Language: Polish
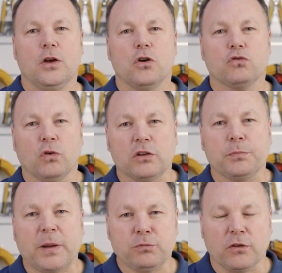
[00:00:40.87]
Szukacz
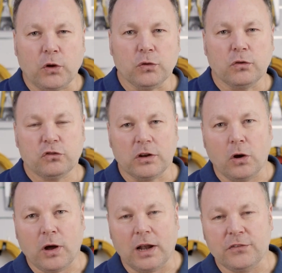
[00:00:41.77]
par przewodów, czyli
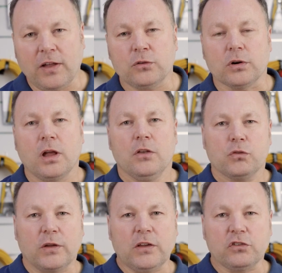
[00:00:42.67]
lokalizator,
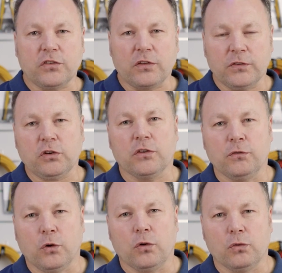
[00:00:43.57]
składa się zazwyczaj z
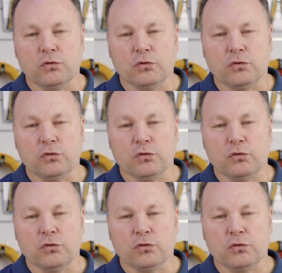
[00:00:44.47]
dwóch